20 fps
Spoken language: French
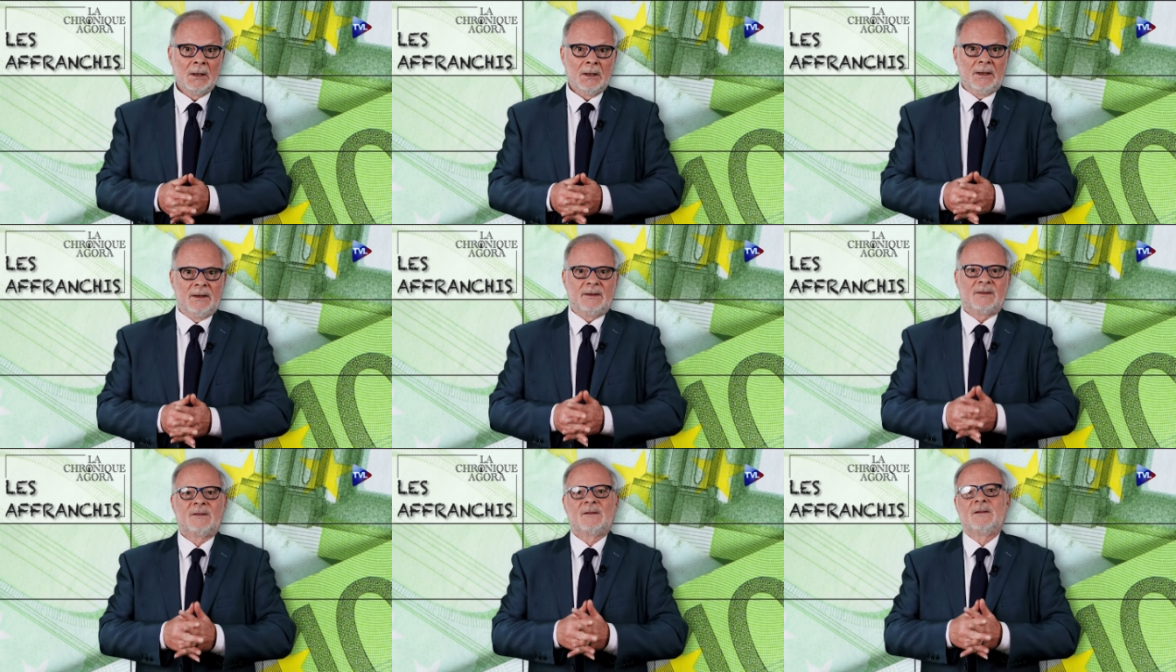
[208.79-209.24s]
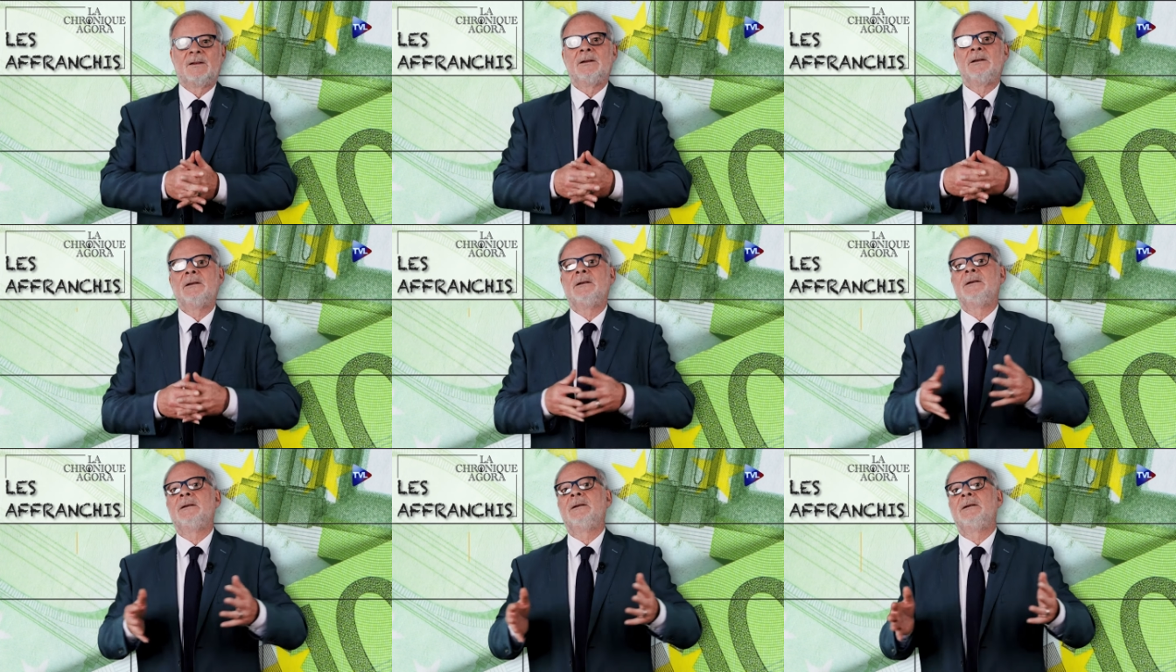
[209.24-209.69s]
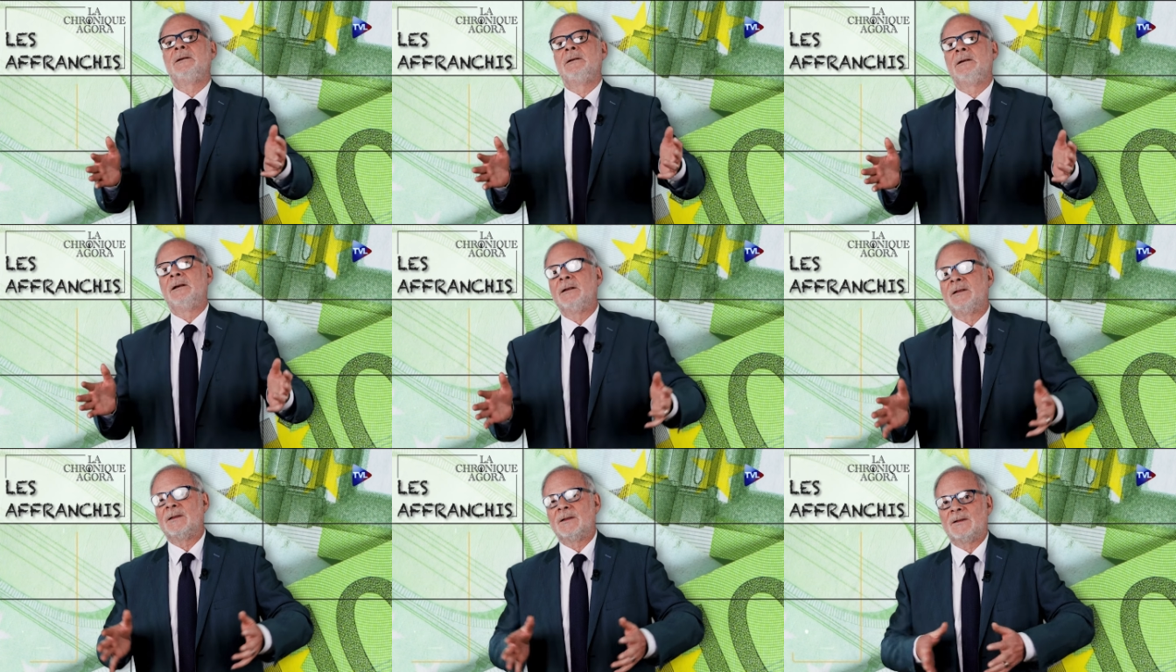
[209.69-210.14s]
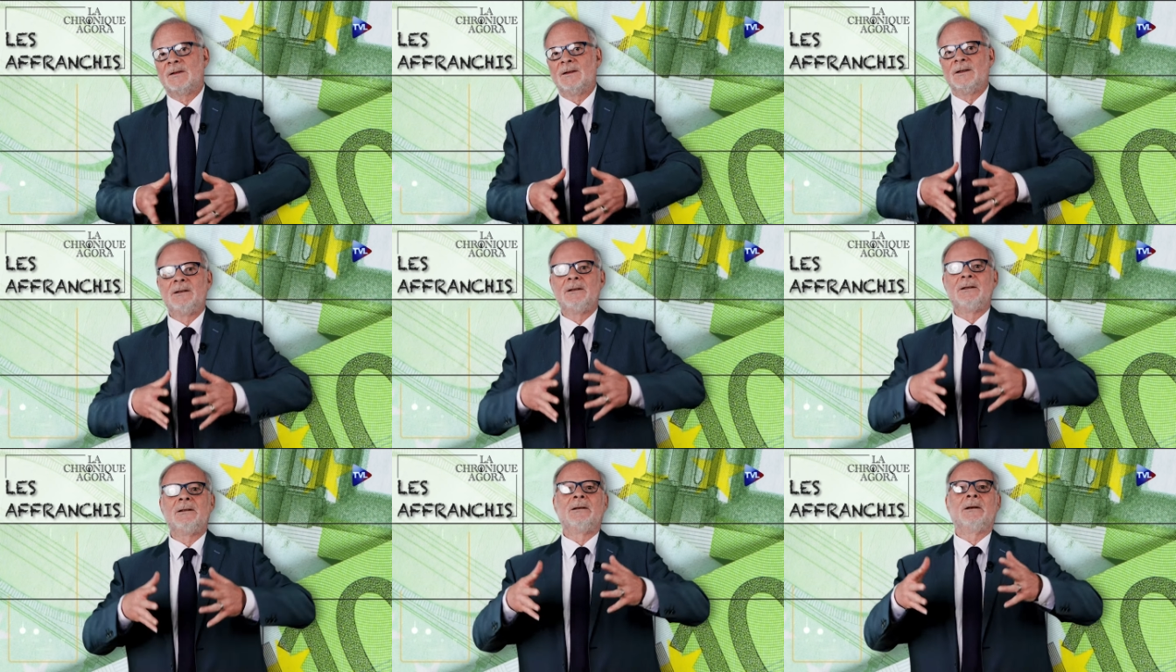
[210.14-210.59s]
Et si, et
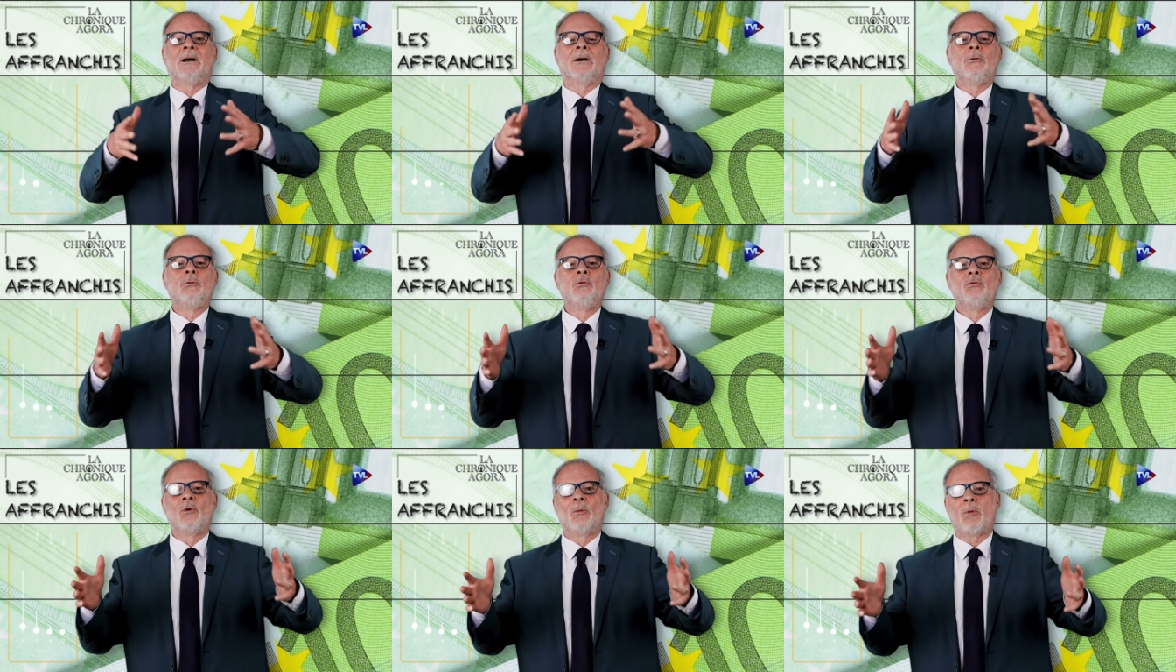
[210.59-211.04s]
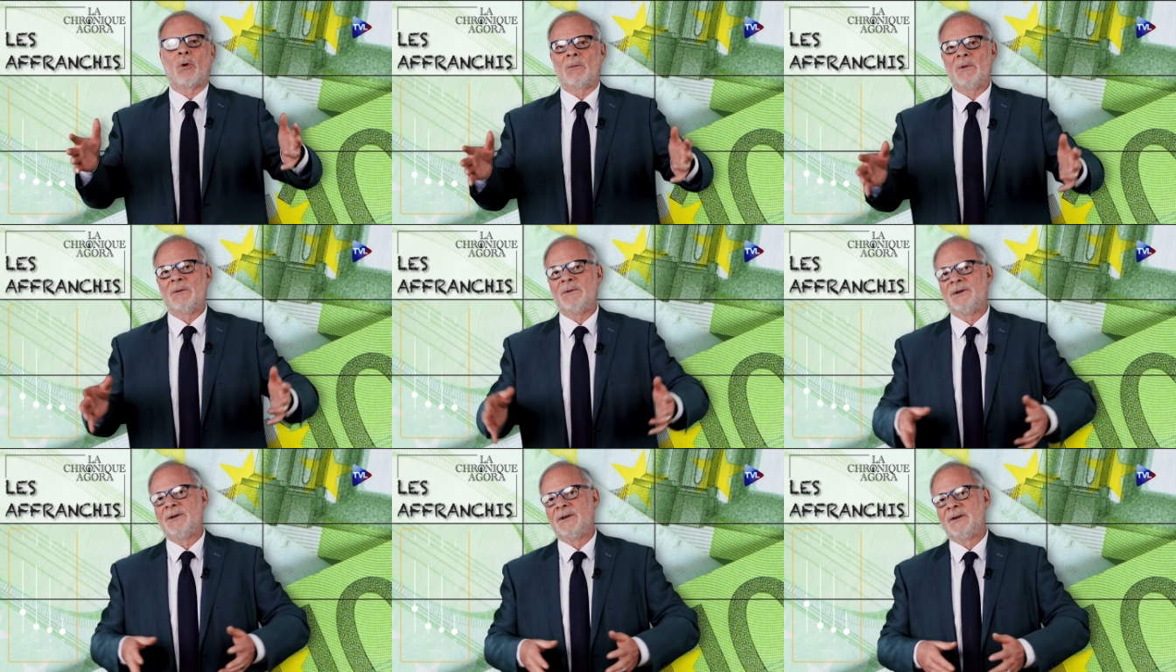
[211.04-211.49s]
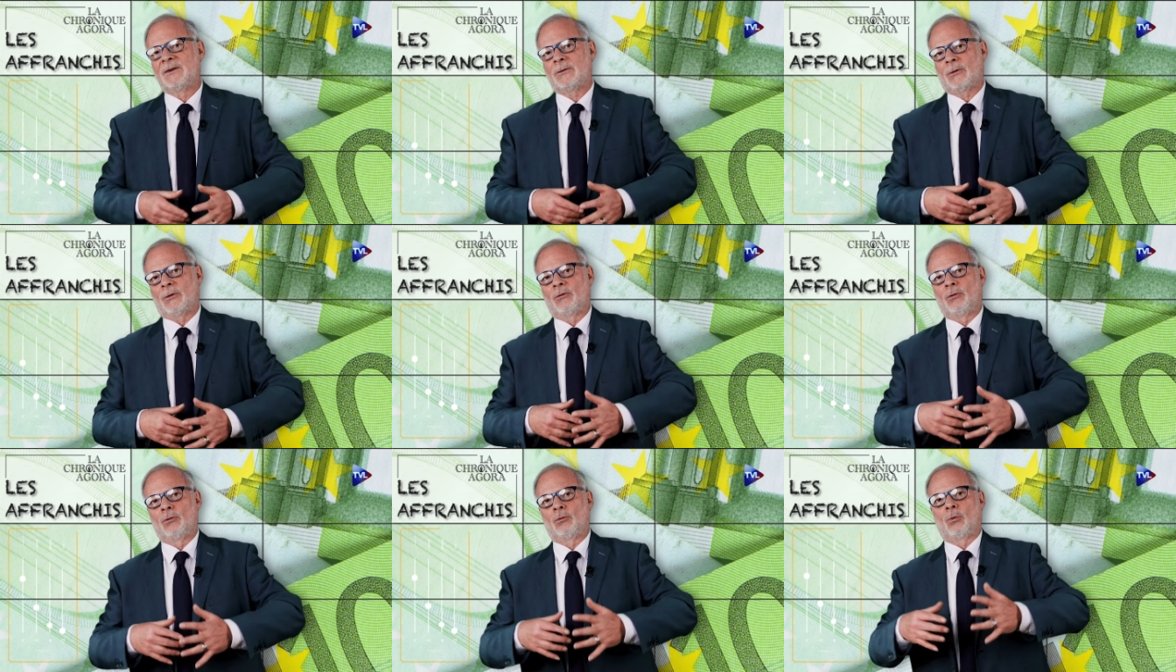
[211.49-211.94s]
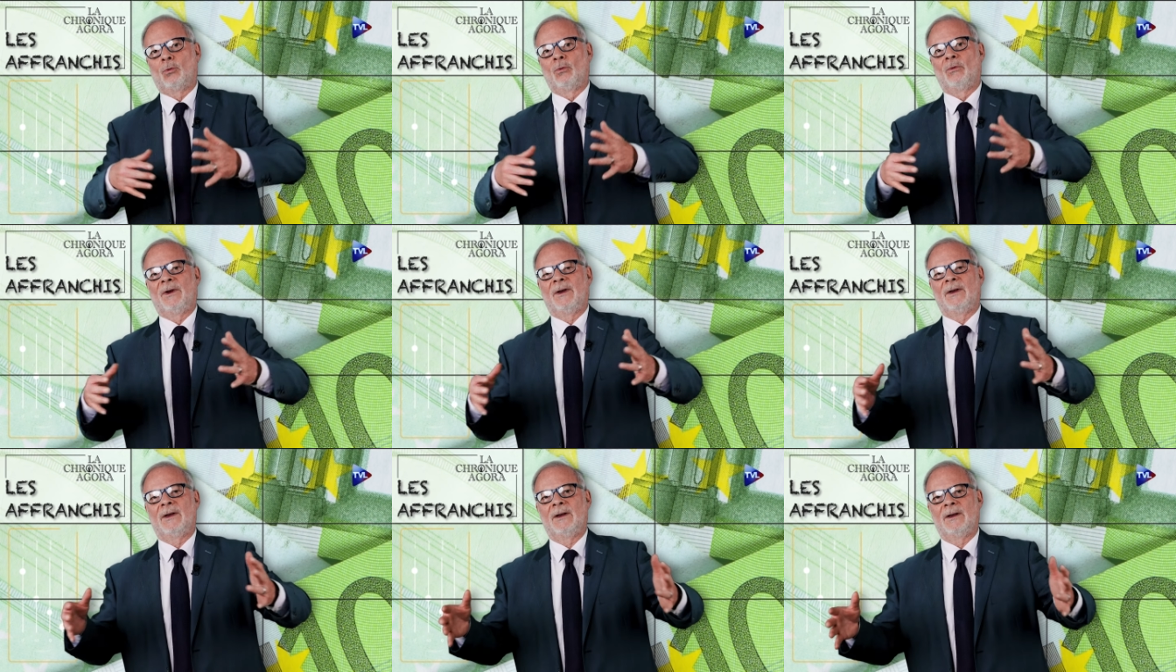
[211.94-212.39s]
si un nouveau Premier ministre se
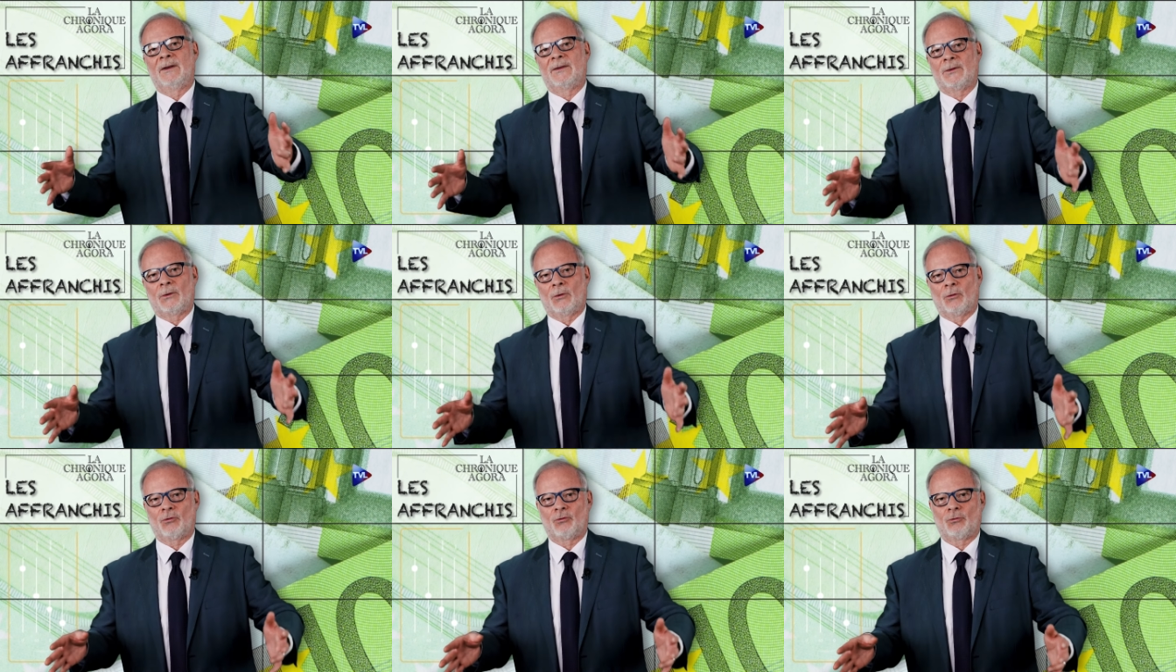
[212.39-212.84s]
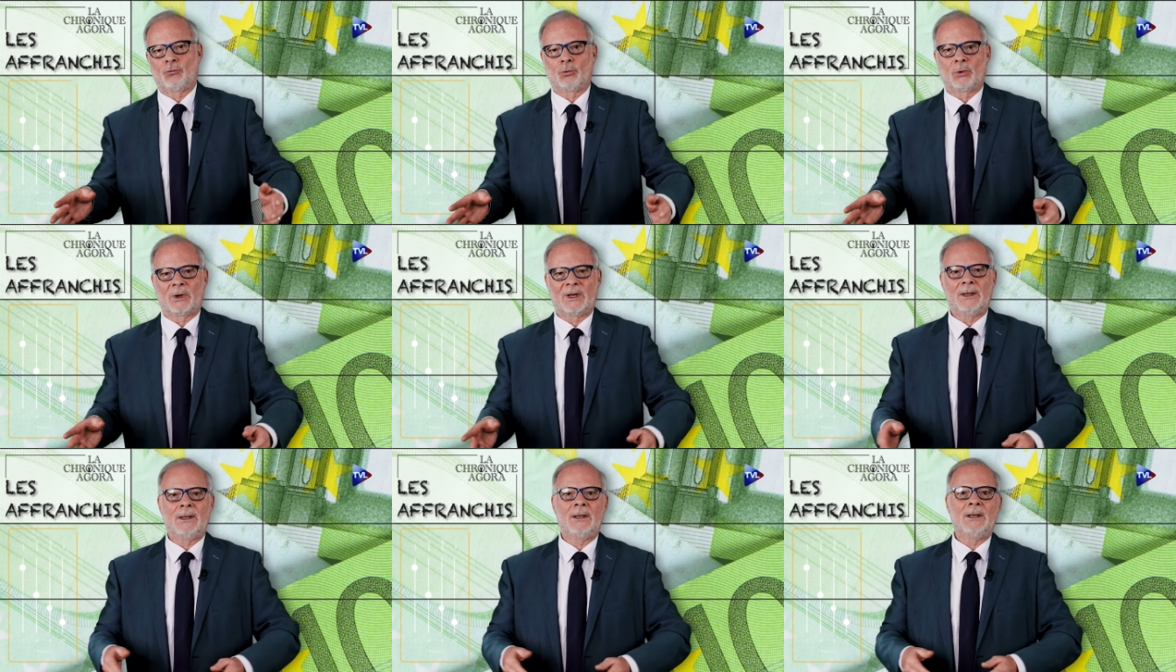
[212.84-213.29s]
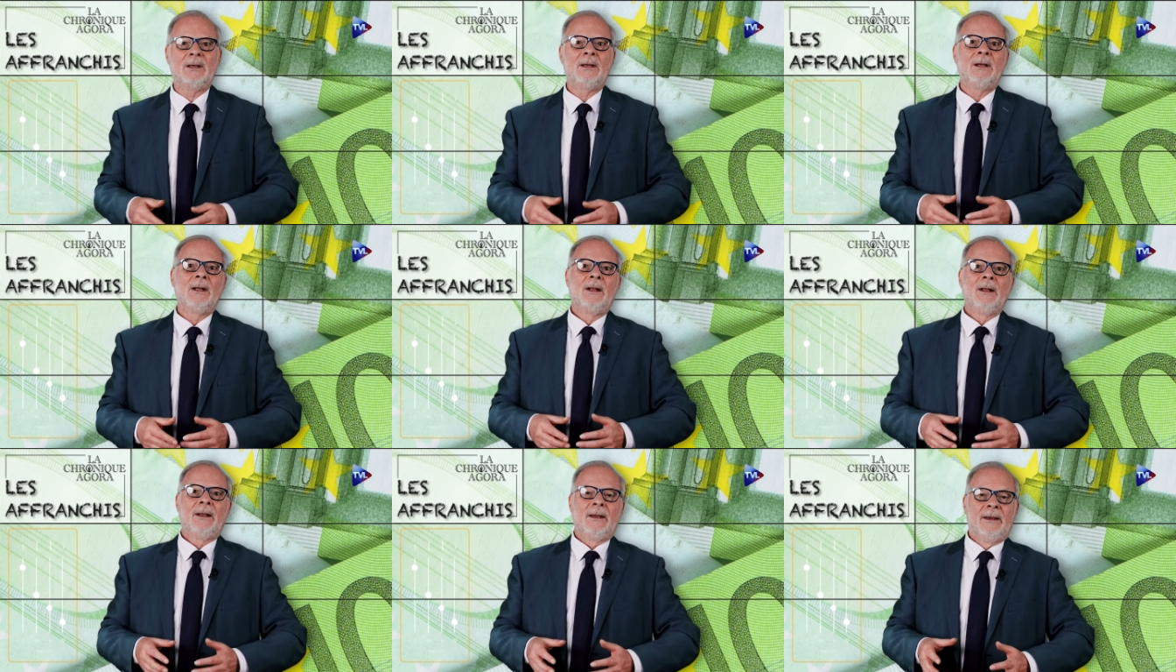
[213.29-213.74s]
trouvait censuré,